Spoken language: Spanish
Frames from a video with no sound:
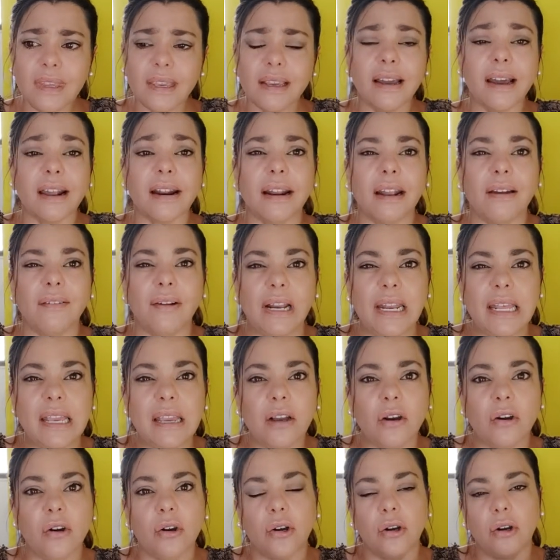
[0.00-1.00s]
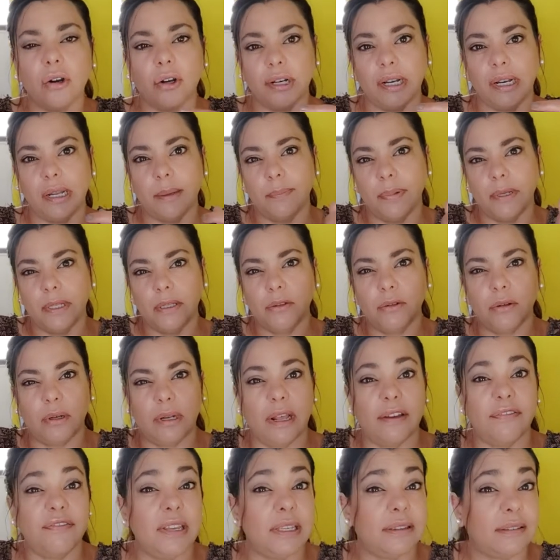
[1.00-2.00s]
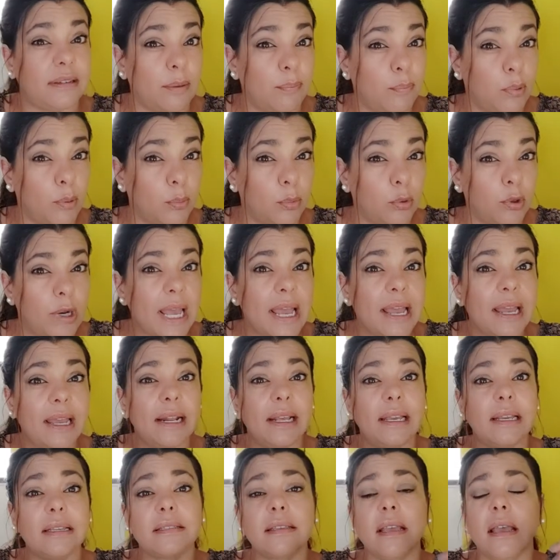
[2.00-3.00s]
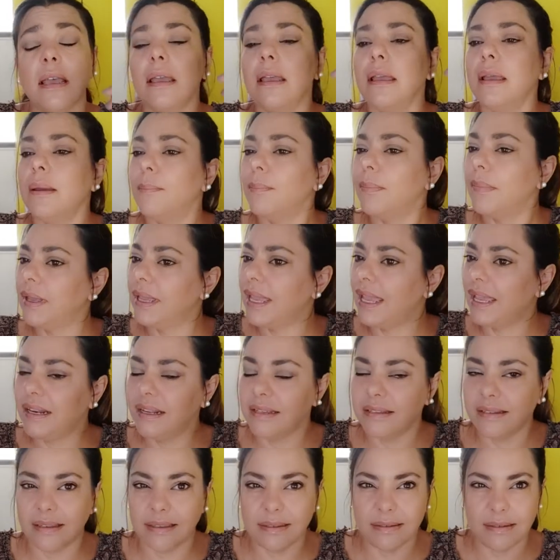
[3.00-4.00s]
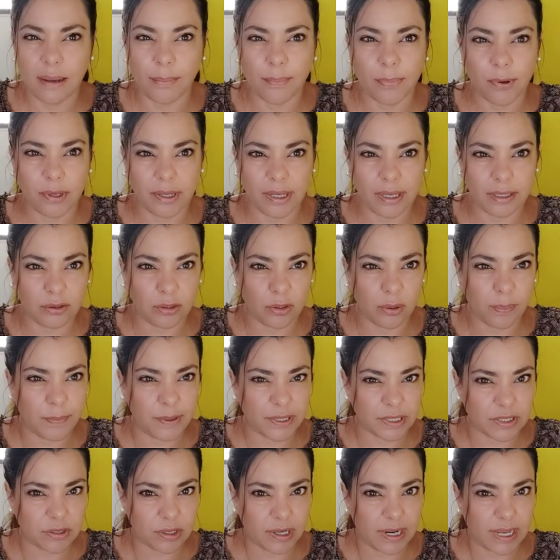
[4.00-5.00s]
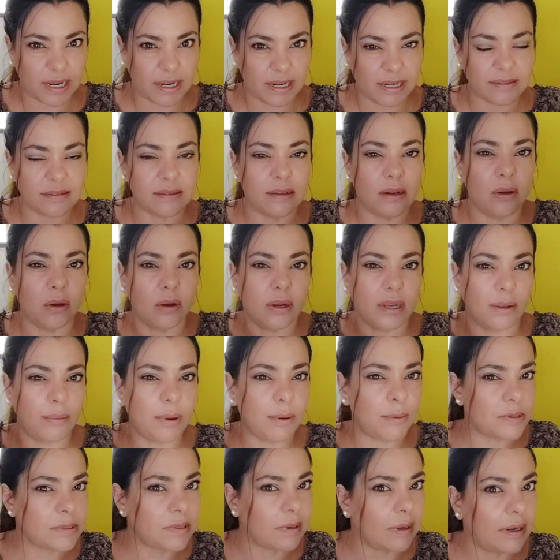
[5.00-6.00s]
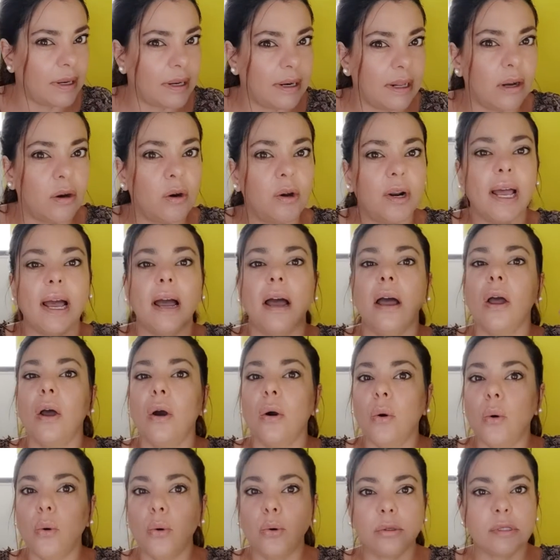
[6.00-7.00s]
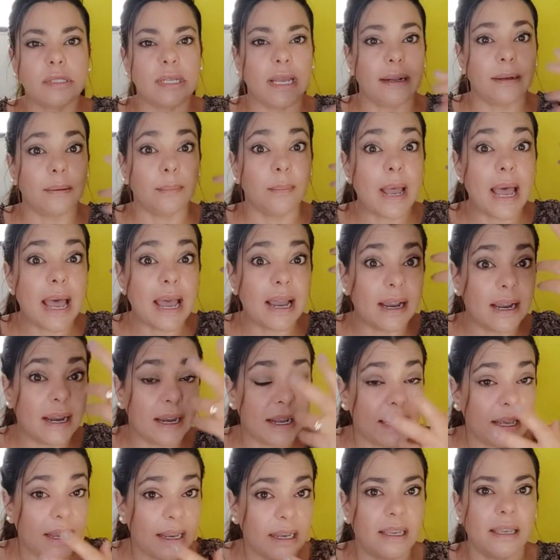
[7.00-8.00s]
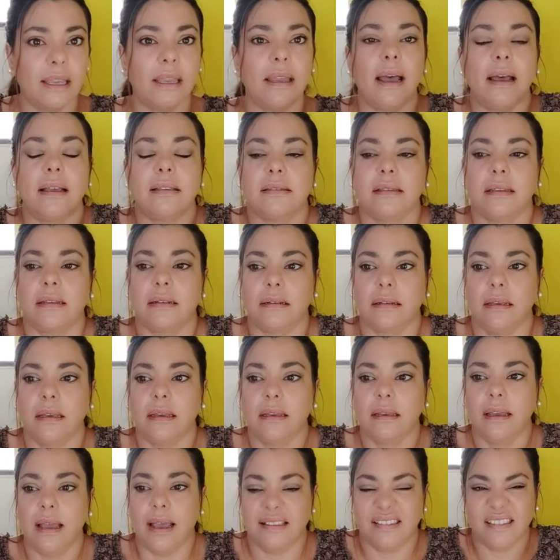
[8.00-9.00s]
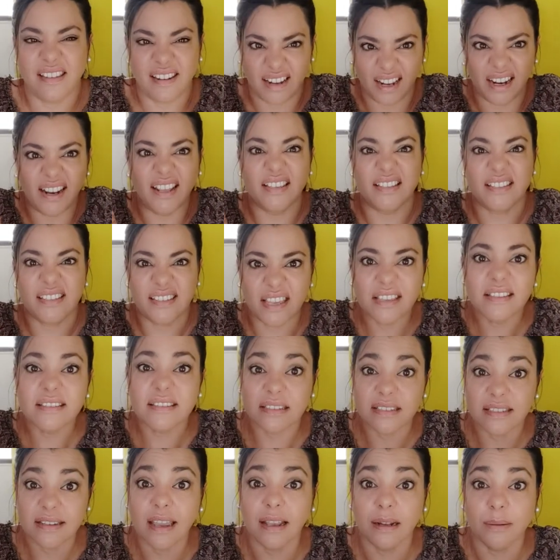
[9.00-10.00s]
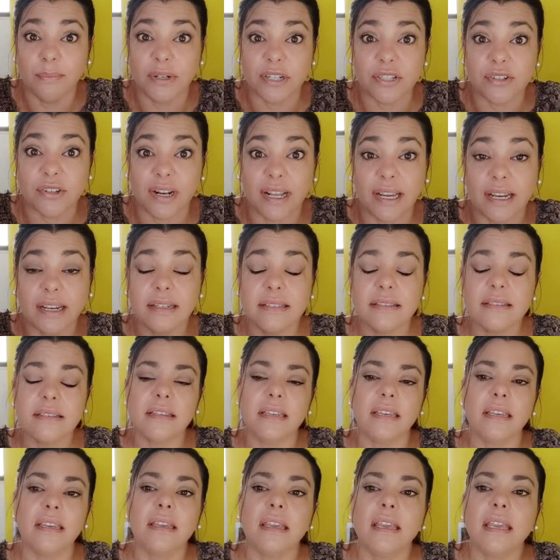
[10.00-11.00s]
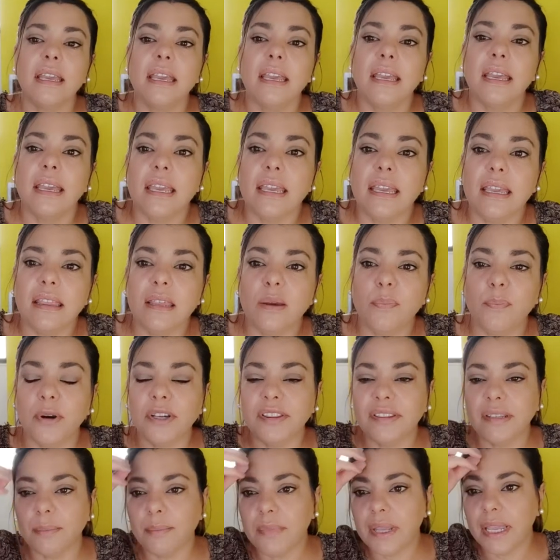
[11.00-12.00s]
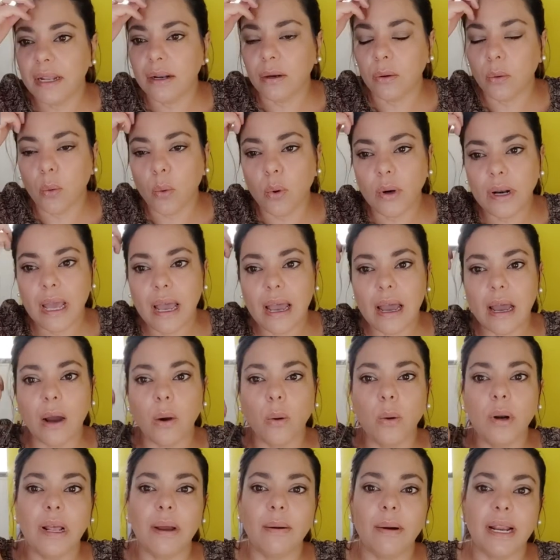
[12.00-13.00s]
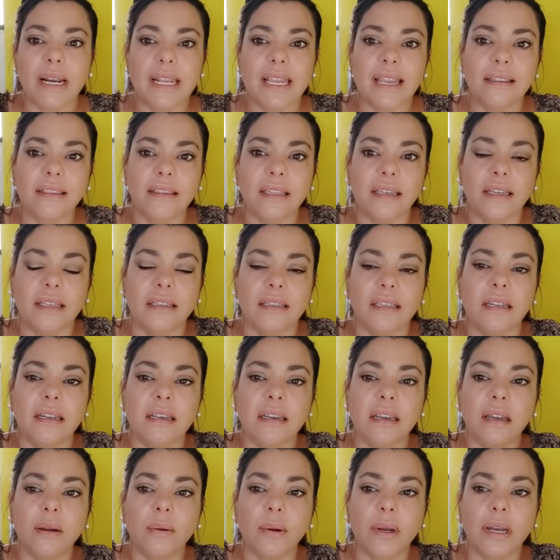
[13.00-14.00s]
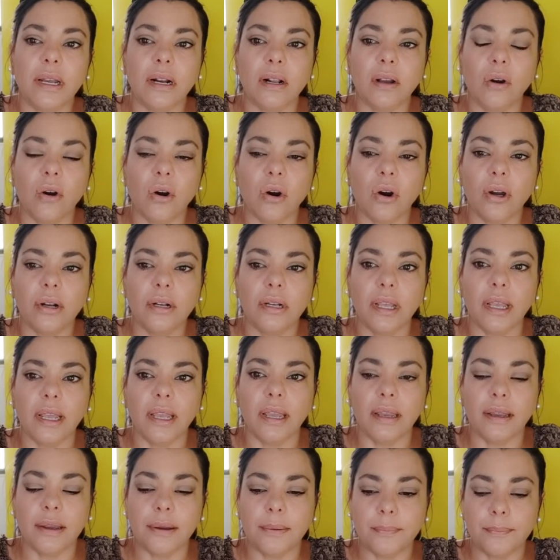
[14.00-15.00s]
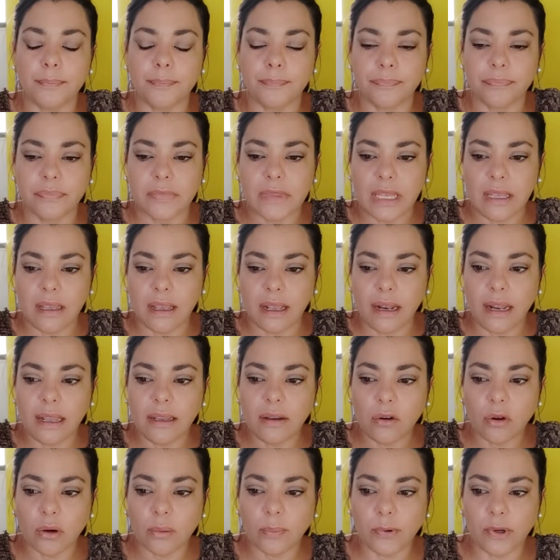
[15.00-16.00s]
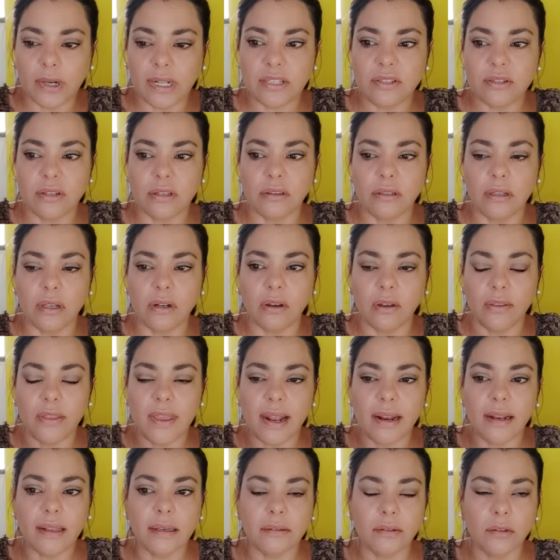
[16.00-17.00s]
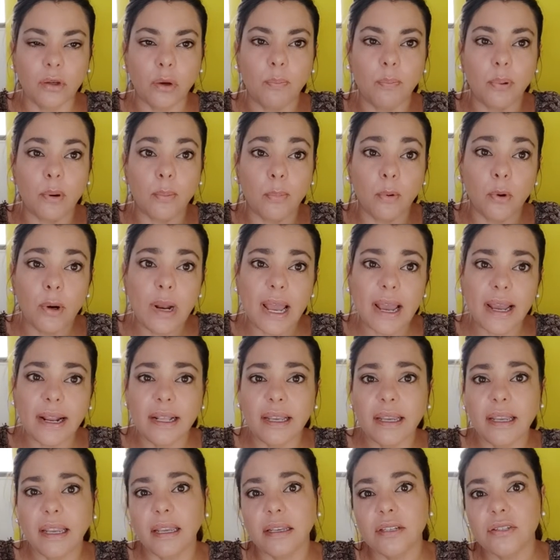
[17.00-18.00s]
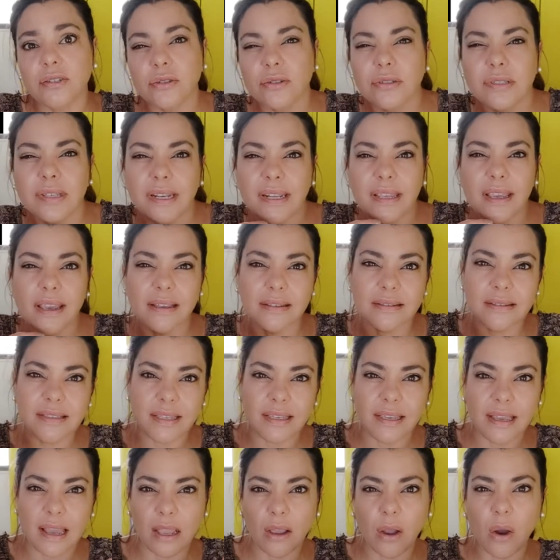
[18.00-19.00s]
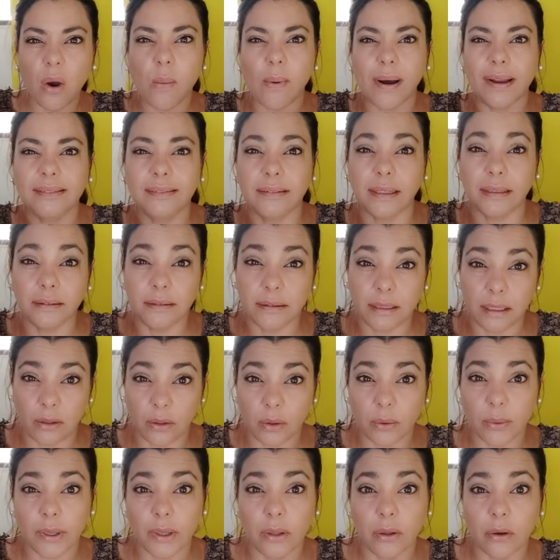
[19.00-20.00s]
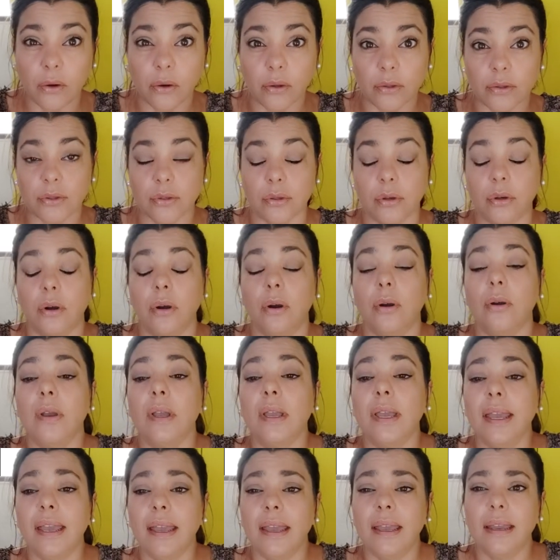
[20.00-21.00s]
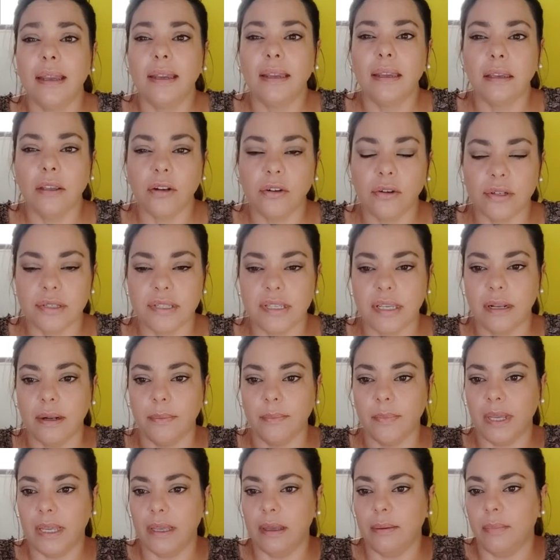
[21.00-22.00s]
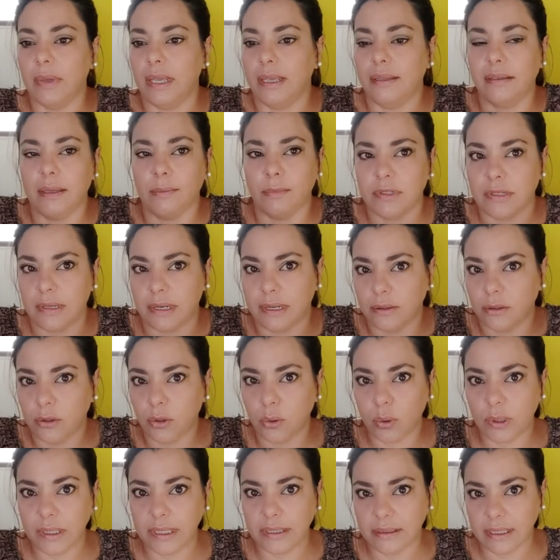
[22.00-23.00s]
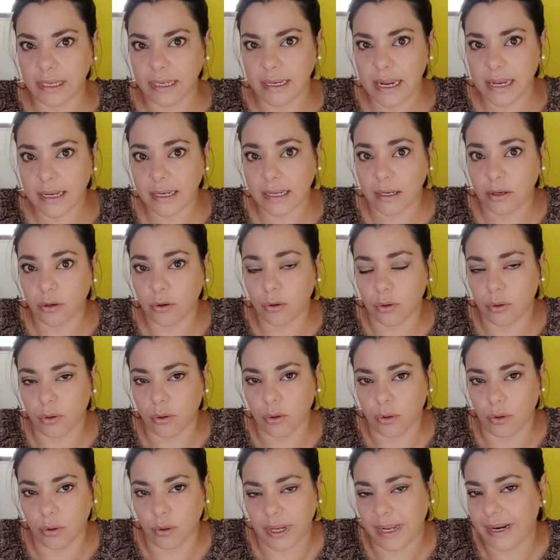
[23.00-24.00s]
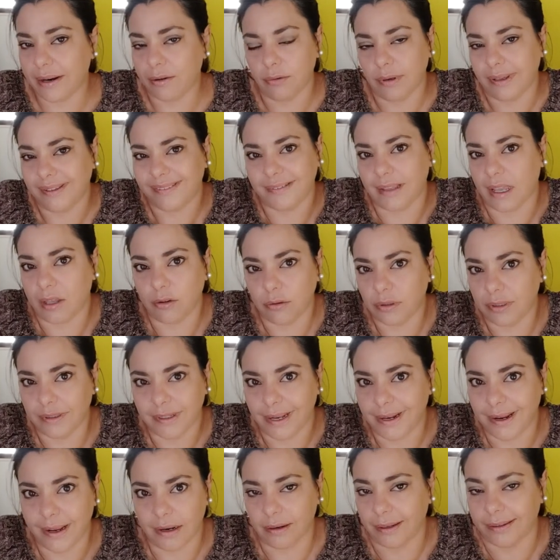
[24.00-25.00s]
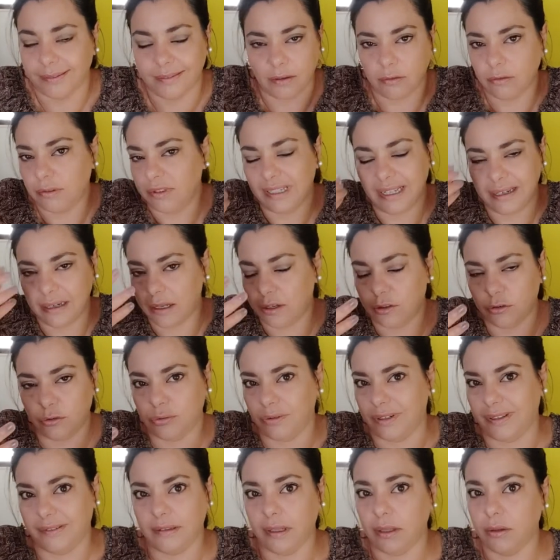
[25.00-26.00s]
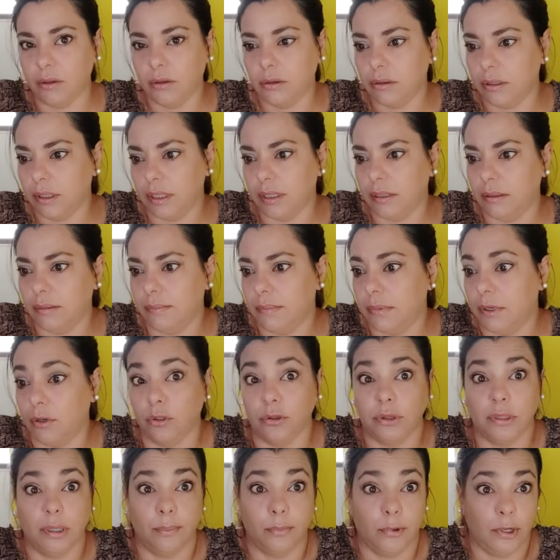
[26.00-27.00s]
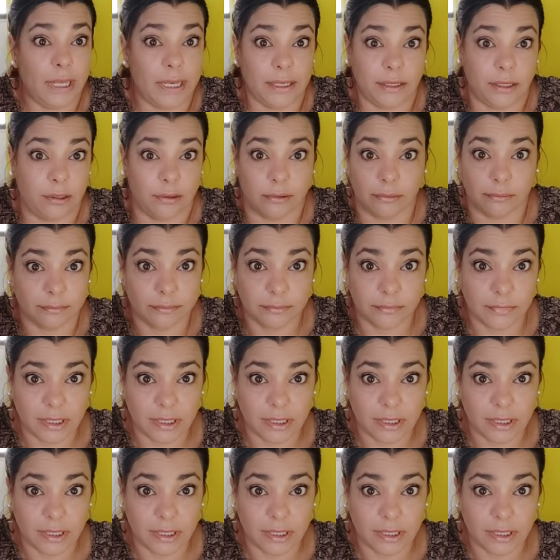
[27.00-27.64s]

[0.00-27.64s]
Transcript: carnavalesco, con el espíritu de las fiestas populares, en esencia porque estos personajes de los que vamos a hablar ahora usan máscaras que hacen, hacen a la esencia del personaje en sí, y después también una, una variante que tiene que ver con em, la incorporación de los dialectos populares, que eso sería sí algo bastante novedoso. Eh, ¿Qué quiero decir? Eh, estamos hablando de una Italia que no, no, no, era un Estado italiano, el Estado italiano es un Estado eh, contemporáneo.